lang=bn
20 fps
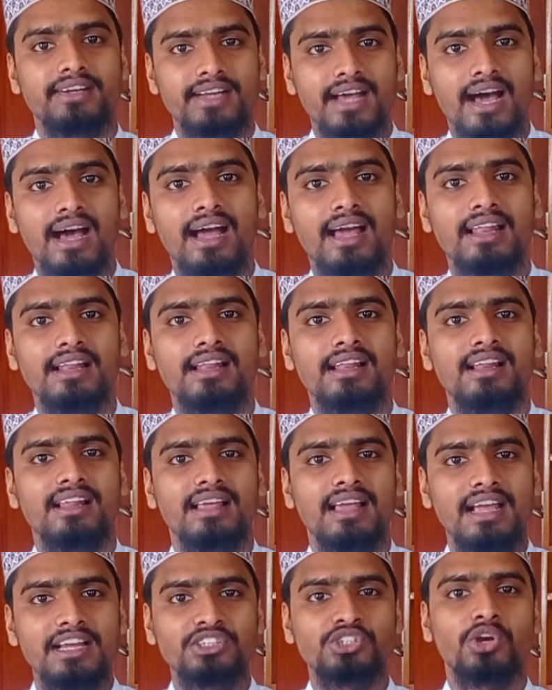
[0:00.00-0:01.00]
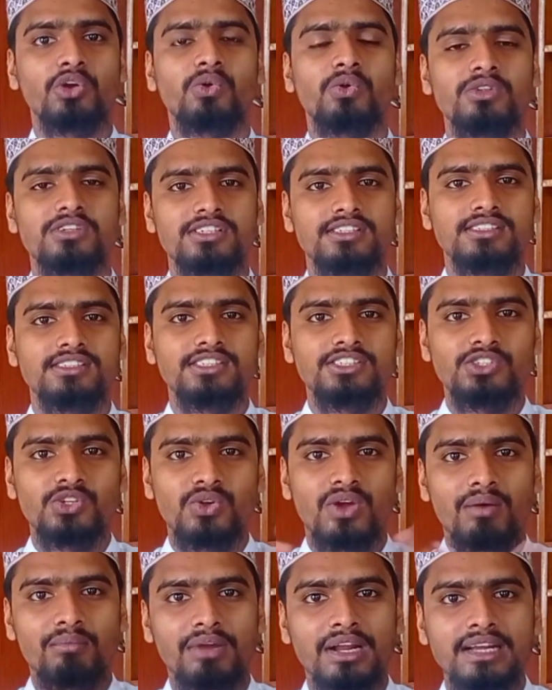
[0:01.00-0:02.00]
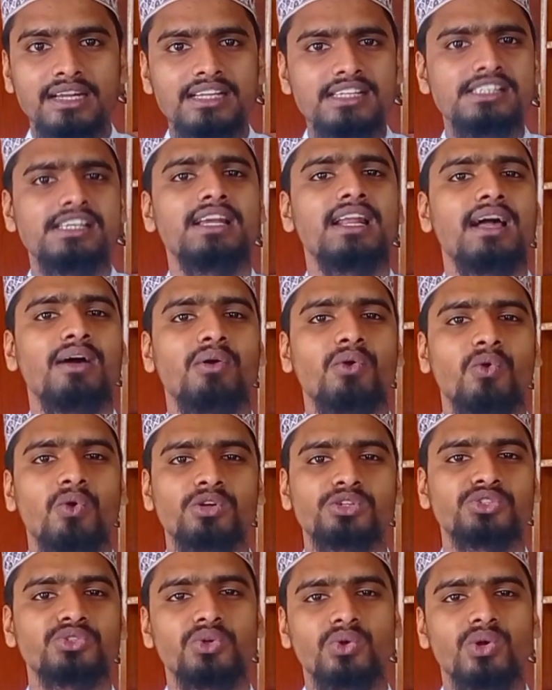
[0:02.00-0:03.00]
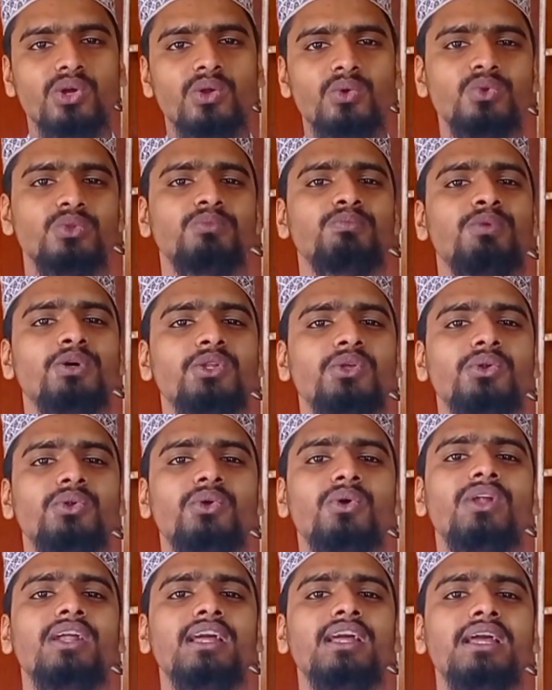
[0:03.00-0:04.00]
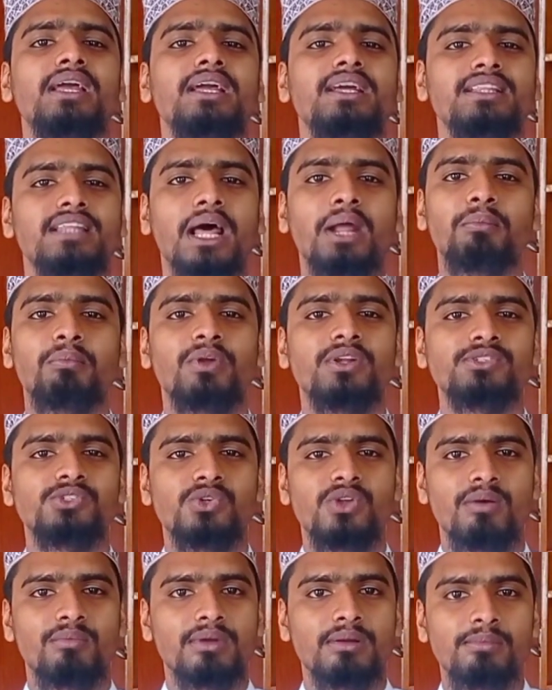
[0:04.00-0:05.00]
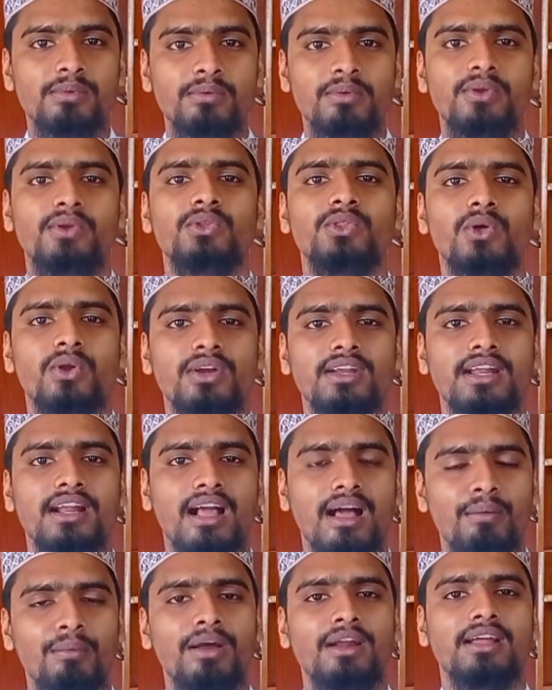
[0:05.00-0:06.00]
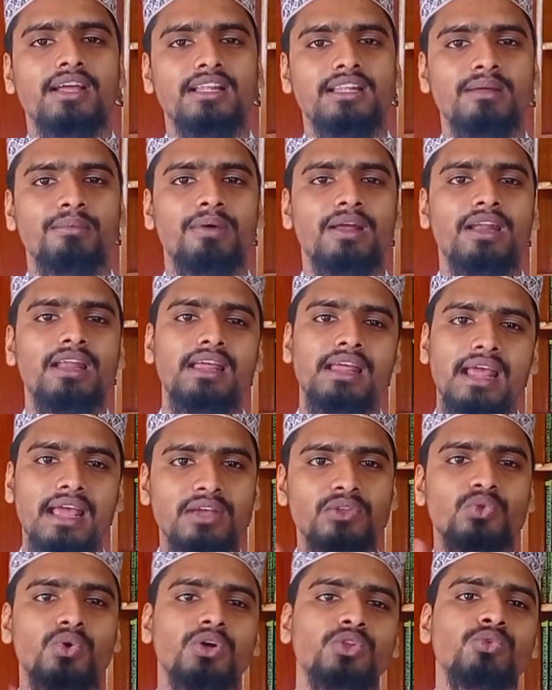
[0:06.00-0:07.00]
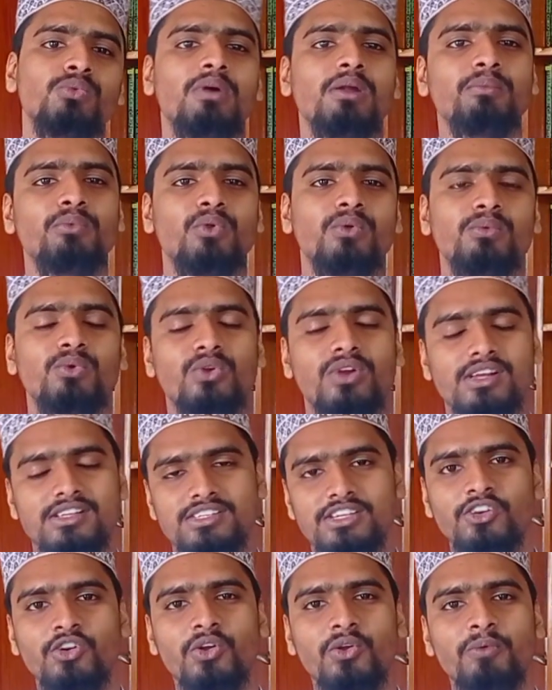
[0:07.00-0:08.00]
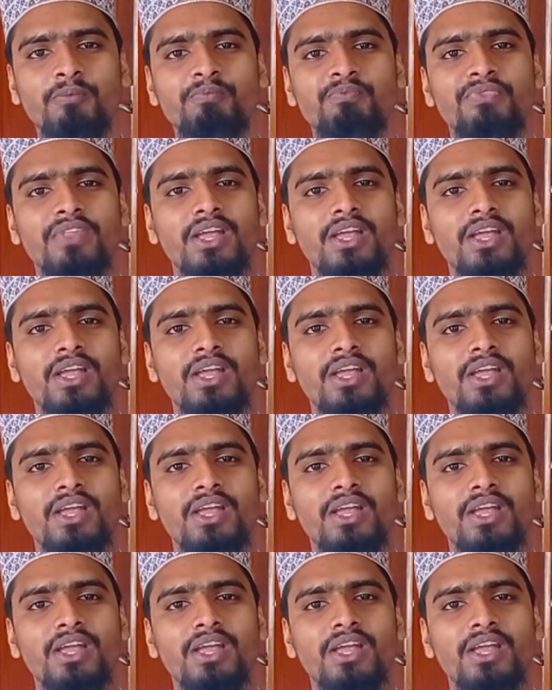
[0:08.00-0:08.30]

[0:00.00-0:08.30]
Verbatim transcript: ডাল এই সকল জিনিস জন্য আমরা নিজেরাও কষ্ট করে উৎপাদন করে তারপরে যেন আমরা বিভিন্ন ধরনের খাবার খেতে পারি এই দোয়া তোমার প্রভুর কাছে করো